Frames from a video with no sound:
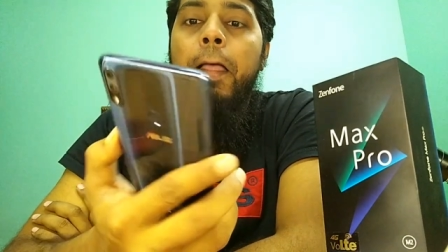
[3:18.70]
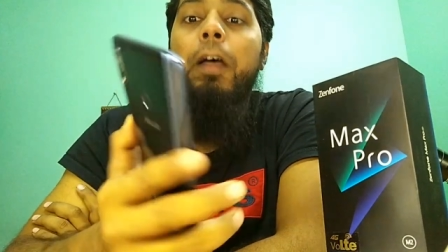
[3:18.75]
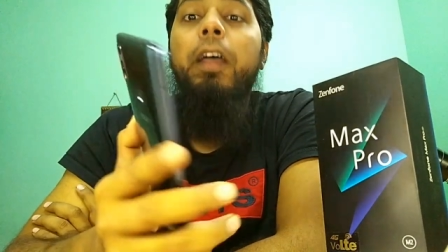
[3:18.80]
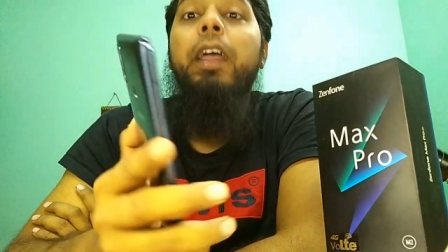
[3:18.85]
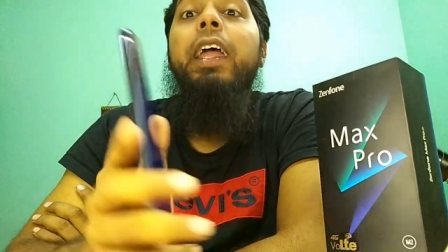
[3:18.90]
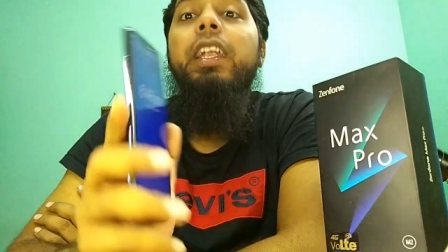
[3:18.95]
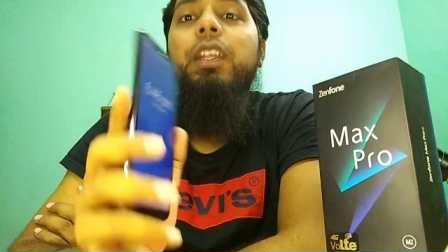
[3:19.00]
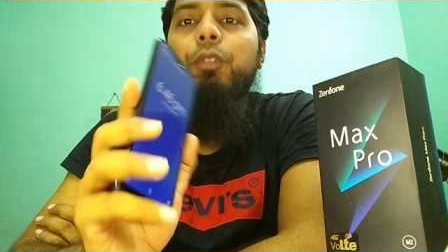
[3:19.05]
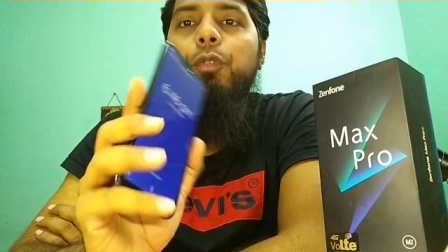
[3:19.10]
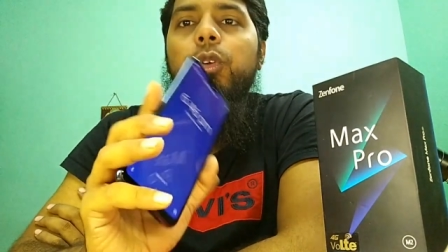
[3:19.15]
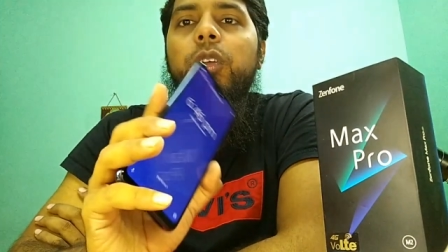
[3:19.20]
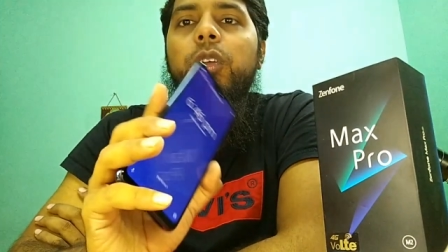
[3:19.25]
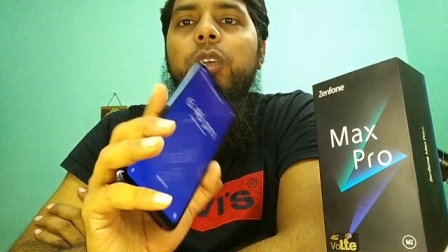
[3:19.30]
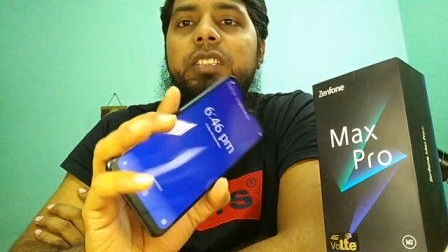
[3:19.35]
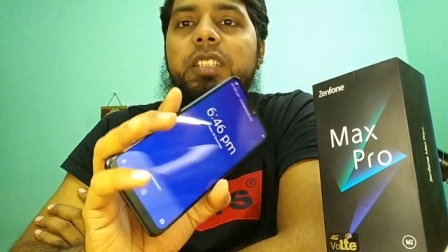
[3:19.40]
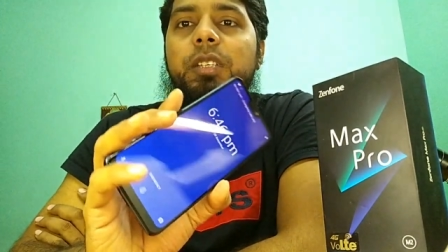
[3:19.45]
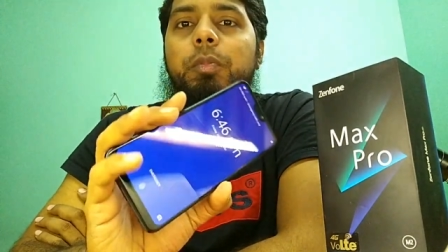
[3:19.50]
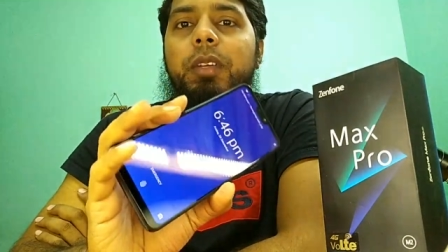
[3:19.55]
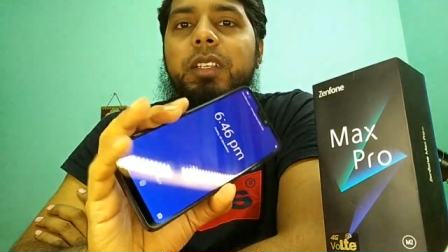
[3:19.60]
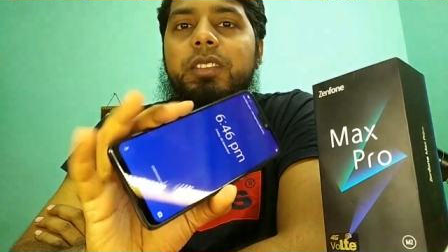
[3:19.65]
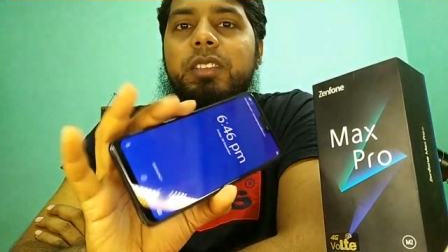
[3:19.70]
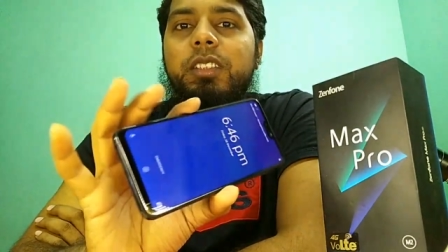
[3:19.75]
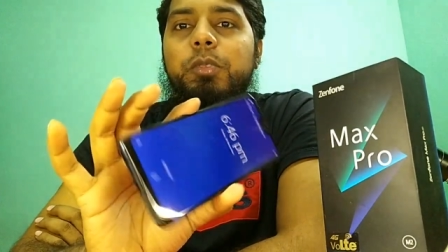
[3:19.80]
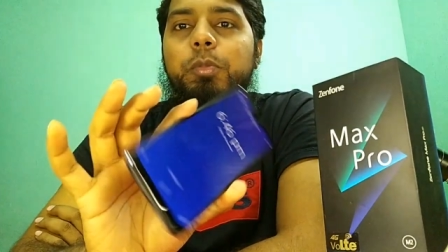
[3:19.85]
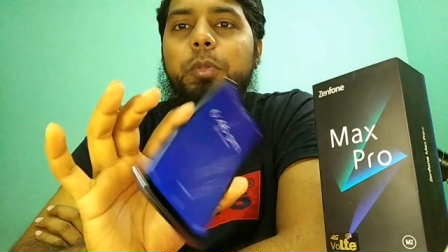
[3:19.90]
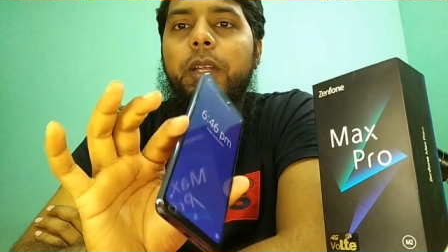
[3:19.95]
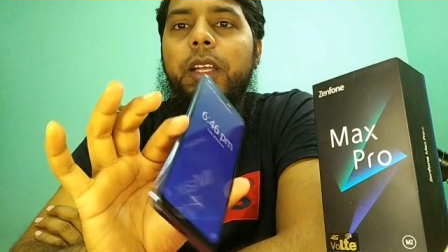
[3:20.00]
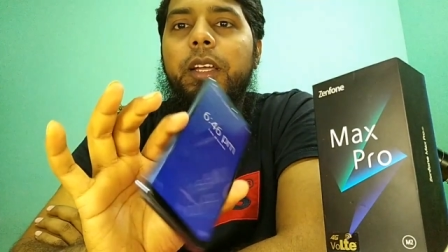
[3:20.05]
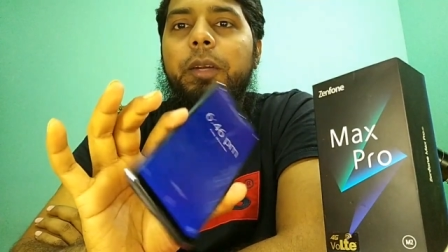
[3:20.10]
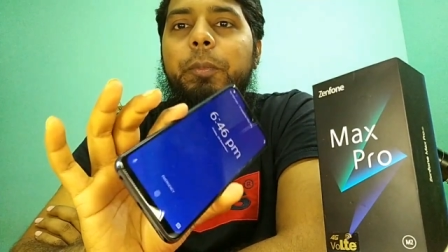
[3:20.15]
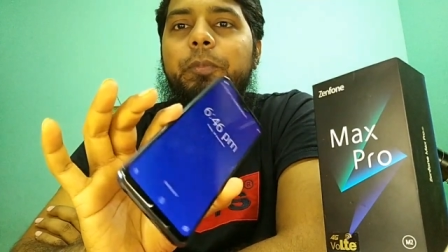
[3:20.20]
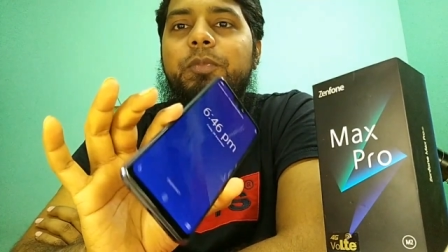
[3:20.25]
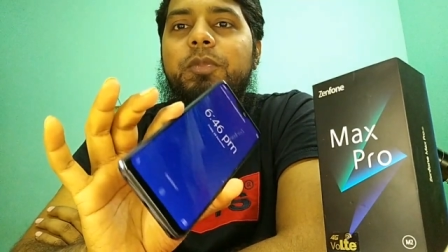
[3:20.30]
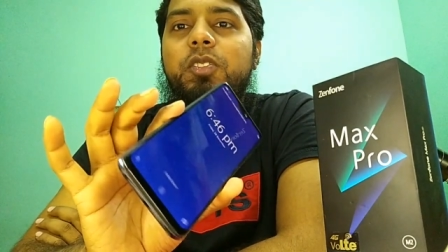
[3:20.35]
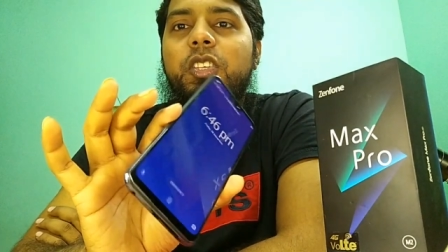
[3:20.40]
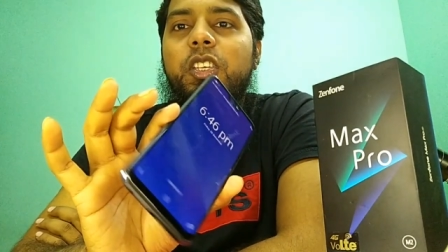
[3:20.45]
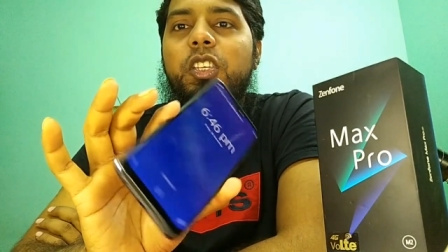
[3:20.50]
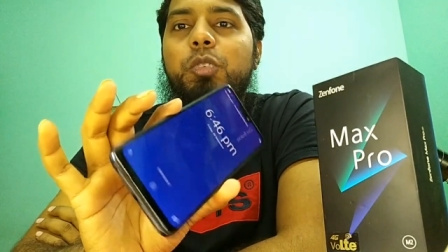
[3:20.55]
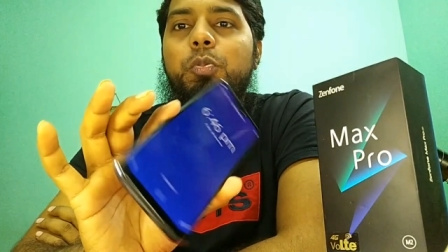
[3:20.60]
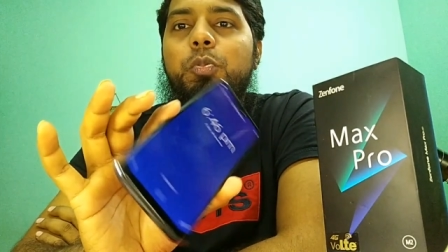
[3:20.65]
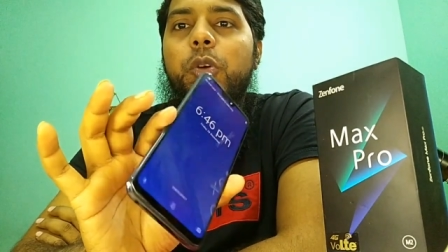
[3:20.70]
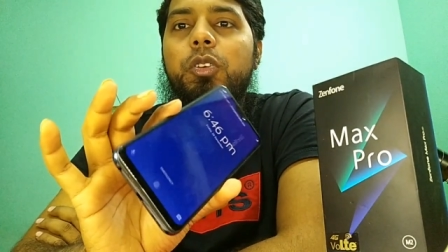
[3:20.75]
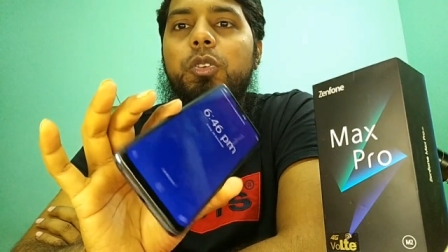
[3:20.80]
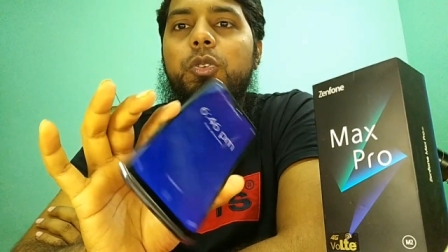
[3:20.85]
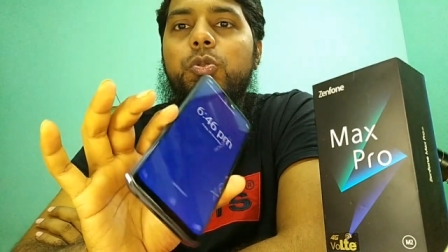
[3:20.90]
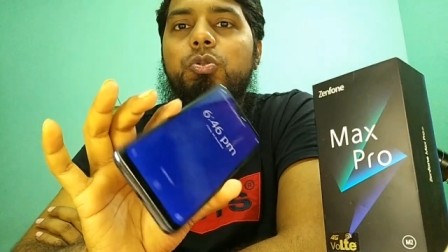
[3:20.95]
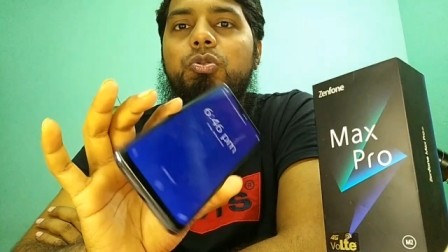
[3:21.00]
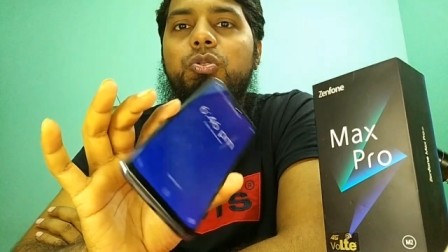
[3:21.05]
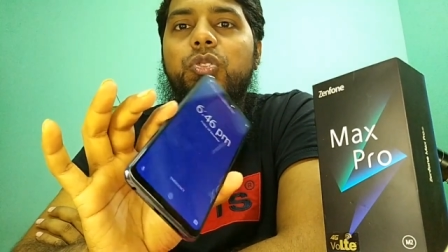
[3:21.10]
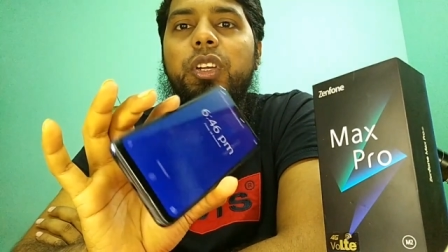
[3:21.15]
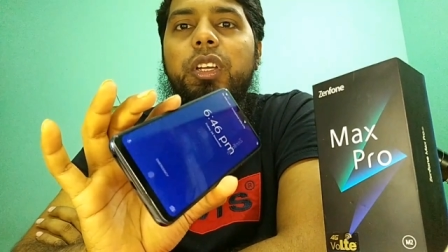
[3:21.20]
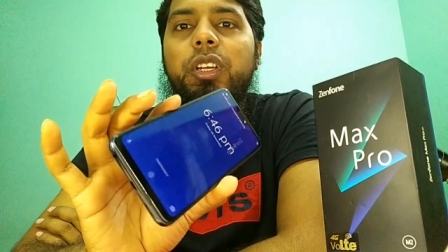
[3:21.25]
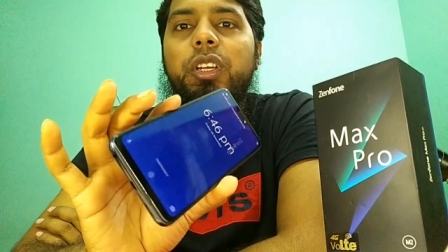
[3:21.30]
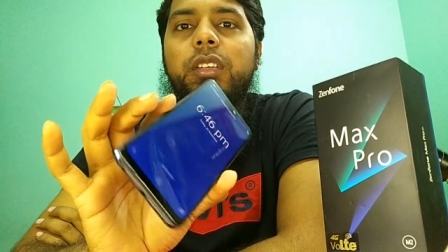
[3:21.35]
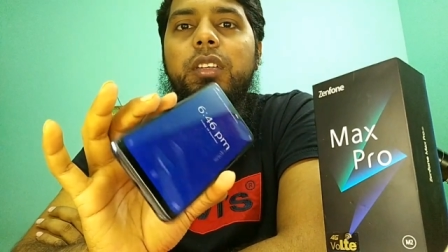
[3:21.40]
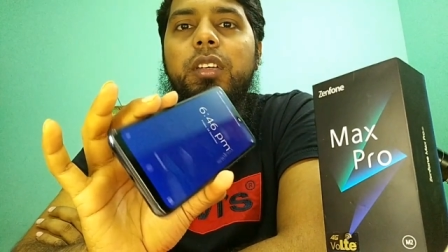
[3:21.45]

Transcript: এটি ফুল এইচডি প্লাস ডিসপ্লে সিক্স পয়েন্ট টু থ্রির